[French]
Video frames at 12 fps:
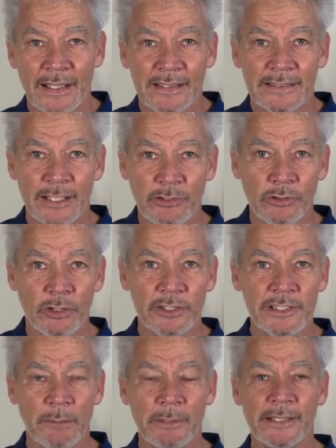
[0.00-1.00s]
Cette
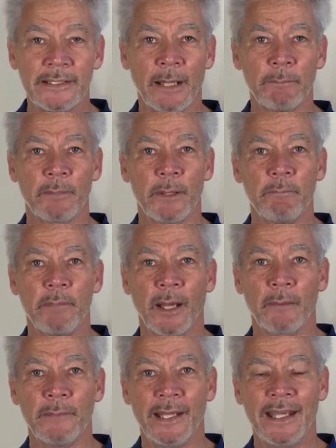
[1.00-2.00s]
deuxième étape
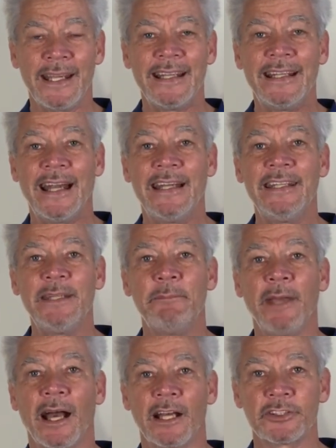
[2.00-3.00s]
permet la
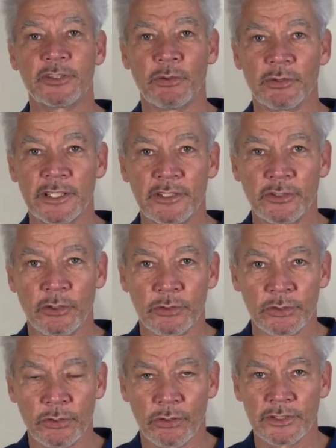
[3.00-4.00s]
libération des
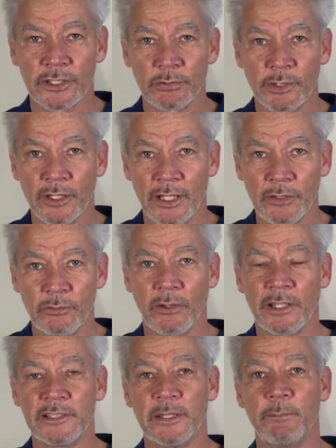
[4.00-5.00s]
tensions, que ce soit dans la nuque,
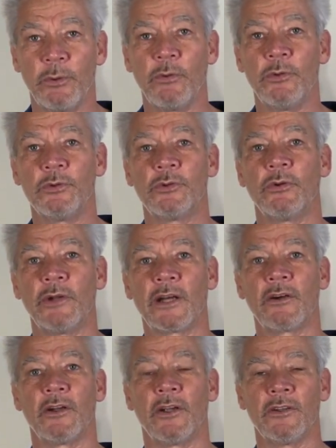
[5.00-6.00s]
les épaules, le dos, la
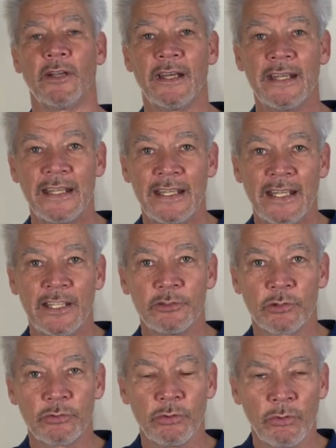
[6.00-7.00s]
colonne, et
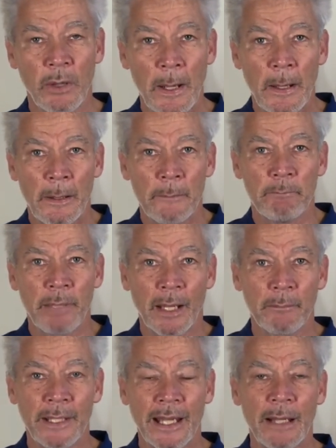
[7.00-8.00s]
surtout
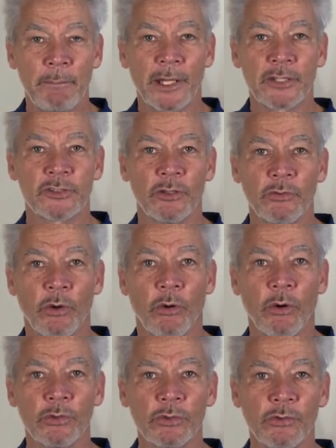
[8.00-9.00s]
permet à la personne de
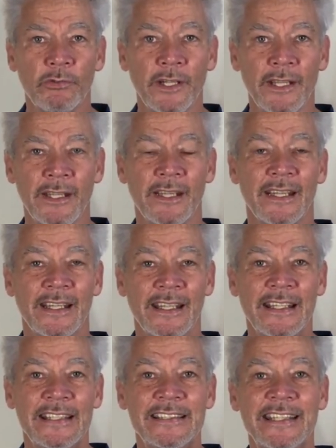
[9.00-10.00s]
retrouver
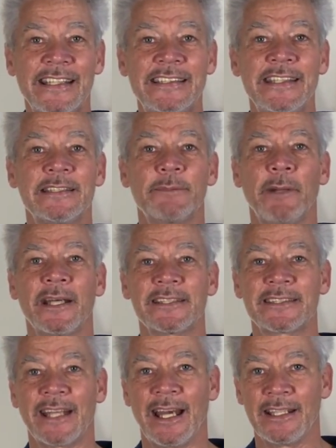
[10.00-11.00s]
cet
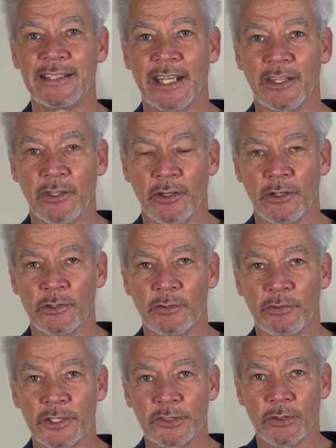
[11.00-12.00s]
espace intérieur de
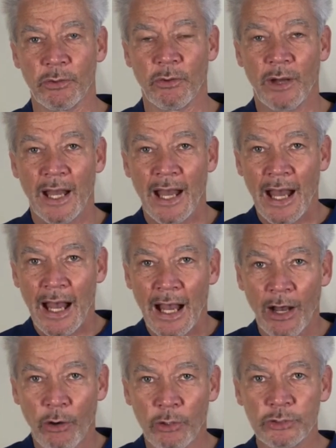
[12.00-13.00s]
façon
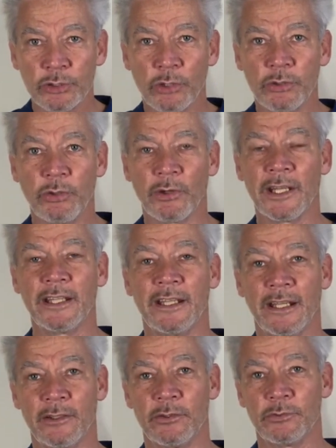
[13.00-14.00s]
à restructurer
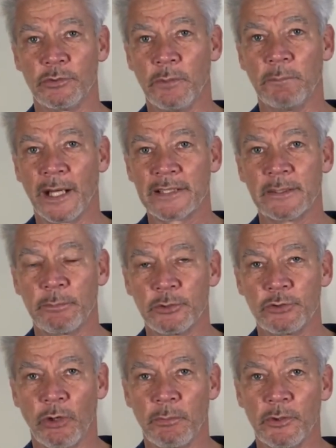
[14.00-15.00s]
d'une part sa
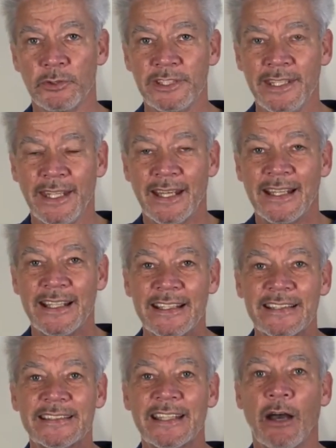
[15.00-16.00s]
posture, mais aussi
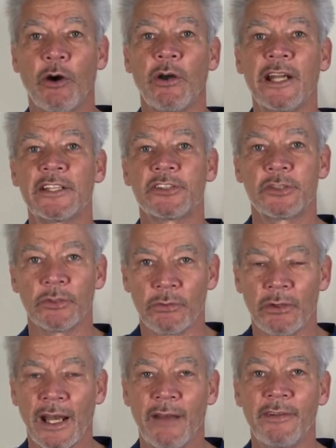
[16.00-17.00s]
sa
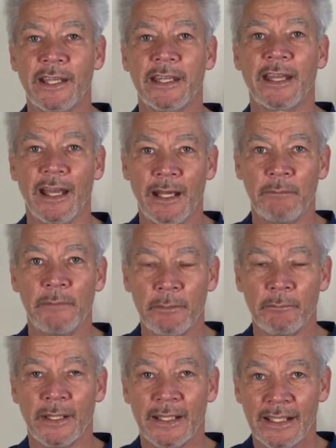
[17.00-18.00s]
relation avec
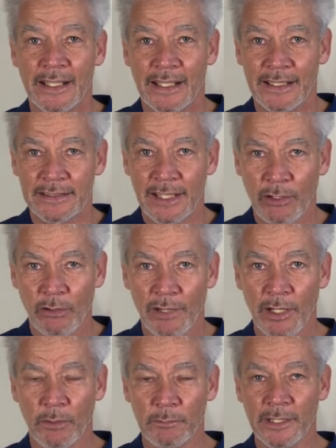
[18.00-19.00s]
elle-même. Et c'est là qu'on va
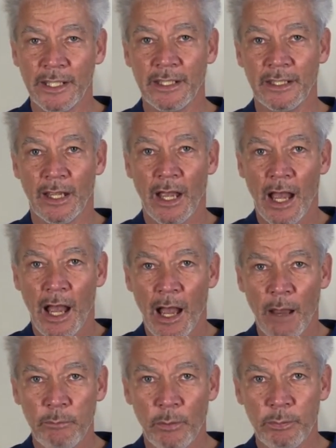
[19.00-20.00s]
l'emmener
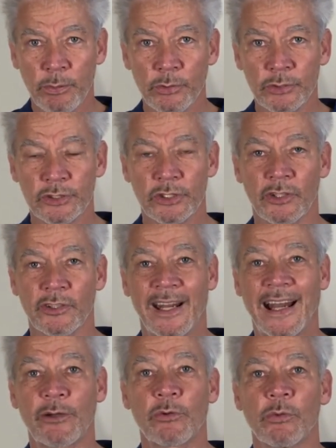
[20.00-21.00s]
un peu plus dans
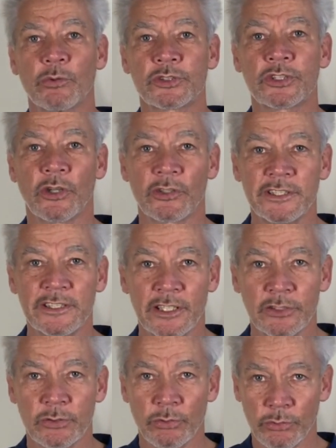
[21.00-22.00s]
la
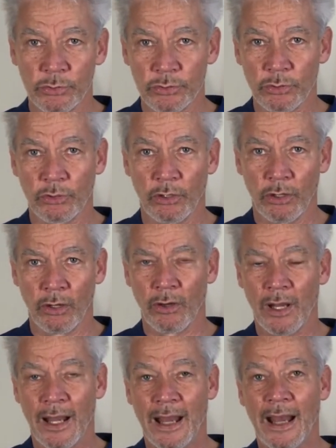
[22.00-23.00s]
conscientisation de son corps,
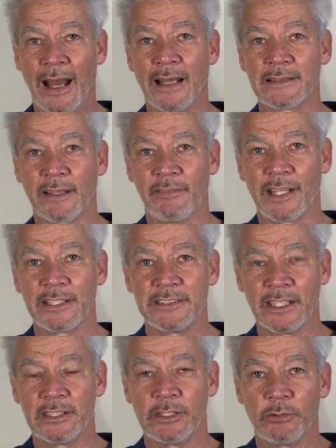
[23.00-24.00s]
à travers les
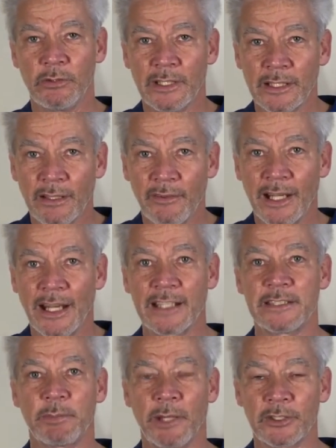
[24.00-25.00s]
attitudes, à travers la
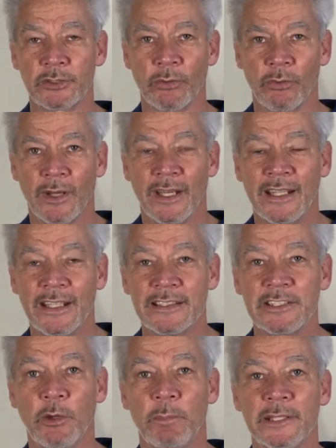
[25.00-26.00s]
respiration, ce
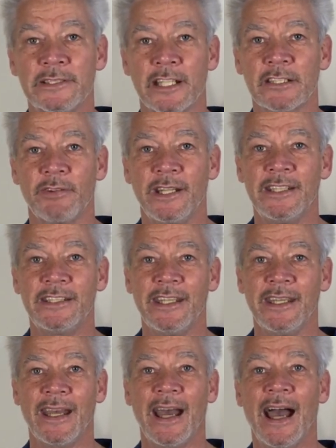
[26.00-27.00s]
qui au passage va
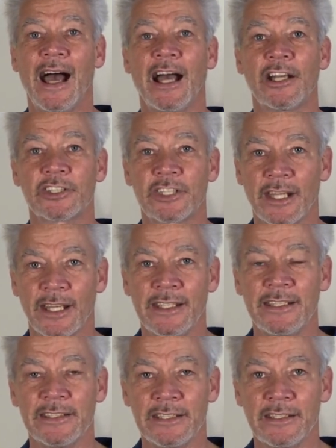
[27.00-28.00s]
l'aider à gérer
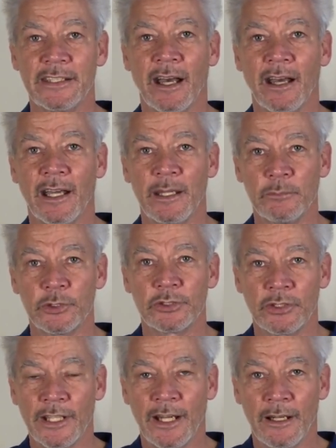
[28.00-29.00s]
des états
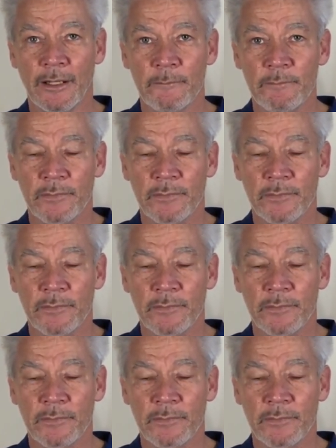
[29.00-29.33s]
émotionnels.